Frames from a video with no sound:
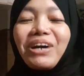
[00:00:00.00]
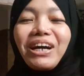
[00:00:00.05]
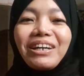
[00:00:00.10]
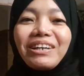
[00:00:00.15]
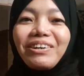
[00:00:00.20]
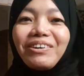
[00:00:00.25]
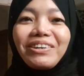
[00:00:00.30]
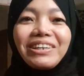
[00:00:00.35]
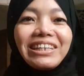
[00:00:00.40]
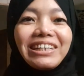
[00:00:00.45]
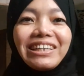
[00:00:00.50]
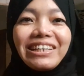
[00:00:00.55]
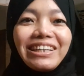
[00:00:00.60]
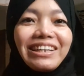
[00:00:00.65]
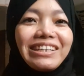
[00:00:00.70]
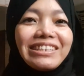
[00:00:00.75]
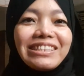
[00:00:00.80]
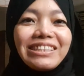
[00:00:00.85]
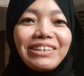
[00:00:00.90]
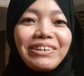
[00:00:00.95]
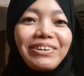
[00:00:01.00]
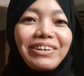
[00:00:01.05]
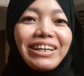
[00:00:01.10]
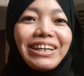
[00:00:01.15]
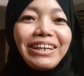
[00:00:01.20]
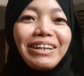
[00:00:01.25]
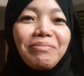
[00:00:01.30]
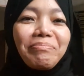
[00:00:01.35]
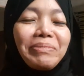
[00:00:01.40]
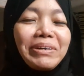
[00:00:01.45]
Bukan koki di
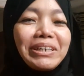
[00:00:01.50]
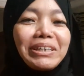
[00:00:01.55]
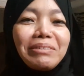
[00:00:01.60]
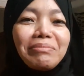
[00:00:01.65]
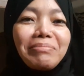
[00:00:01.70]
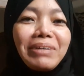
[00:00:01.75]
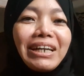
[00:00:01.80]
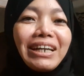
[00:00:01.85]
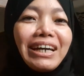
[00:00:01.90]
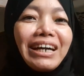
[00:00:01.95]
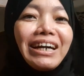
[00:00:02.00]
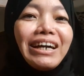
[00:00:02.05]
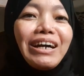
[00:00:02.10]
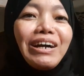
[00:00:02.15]
restoran apa di mana